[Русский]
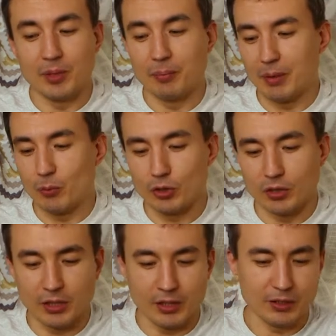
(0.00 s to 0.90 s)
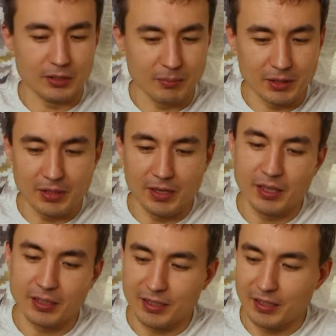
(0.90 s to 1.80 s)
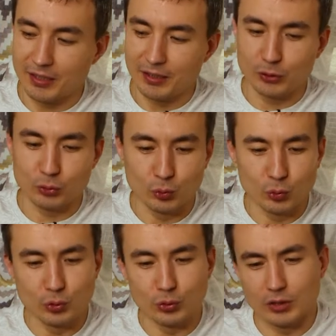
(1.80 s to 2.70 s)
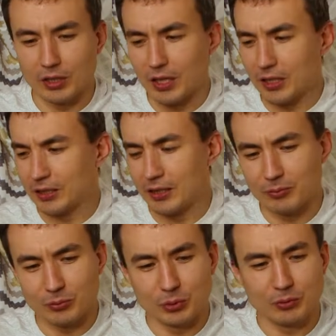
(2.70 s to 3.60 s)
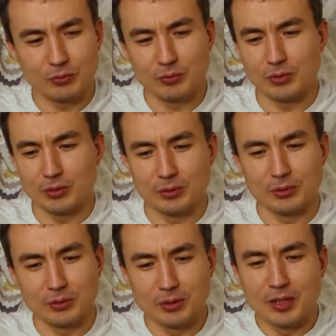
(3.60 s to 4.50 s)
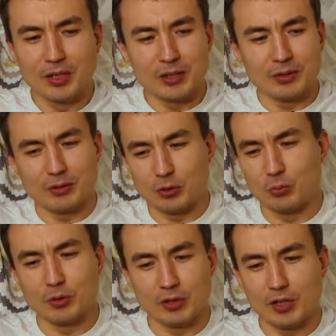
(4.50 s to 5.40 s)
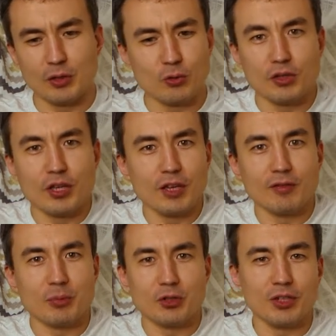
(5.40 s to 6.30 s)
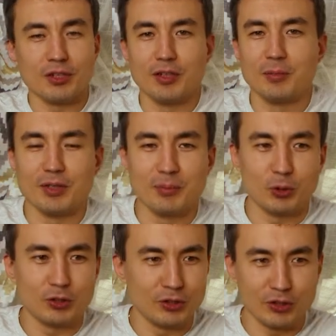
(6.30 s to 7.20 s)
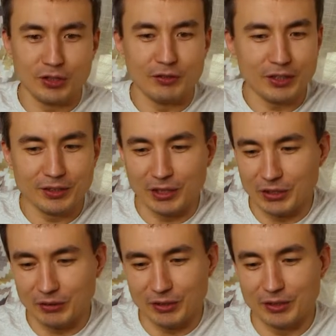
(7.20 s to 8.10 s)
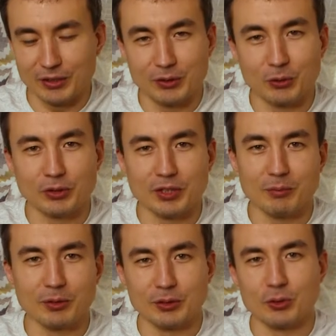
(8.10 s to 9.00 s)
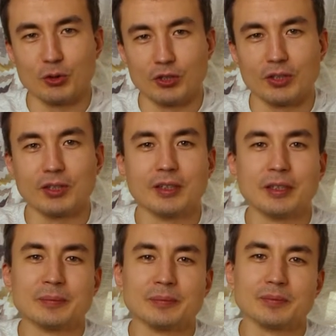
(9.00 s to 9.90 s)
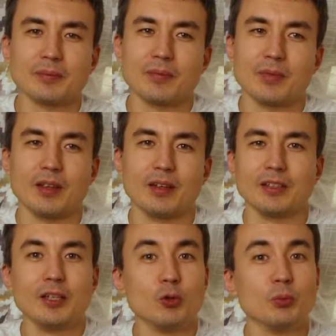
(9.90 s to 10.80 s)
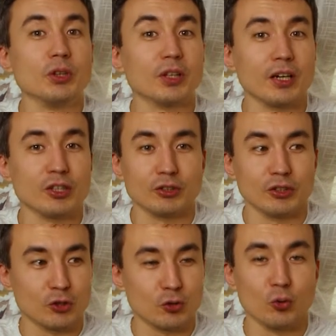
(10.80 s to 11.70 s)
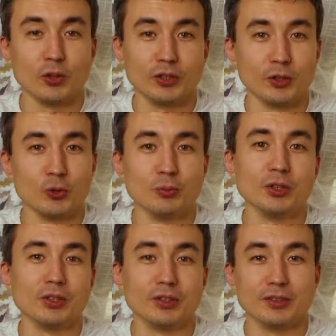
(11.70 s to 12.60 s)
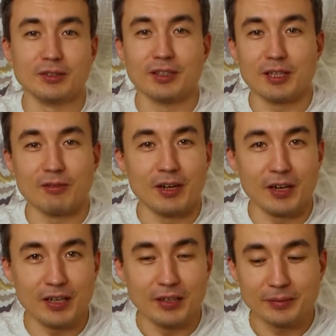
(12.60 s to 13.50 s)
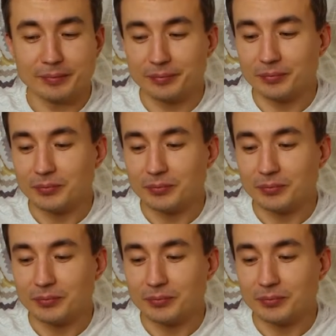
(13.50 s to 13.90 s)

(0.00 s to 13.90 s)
Мне прям очень нравится смотреть, как рисуют, как там вот э, особенно как людей вообще для меня просто человека нарисовать это одно из самых сложных. А не любил раньше со школы, не любил акварель,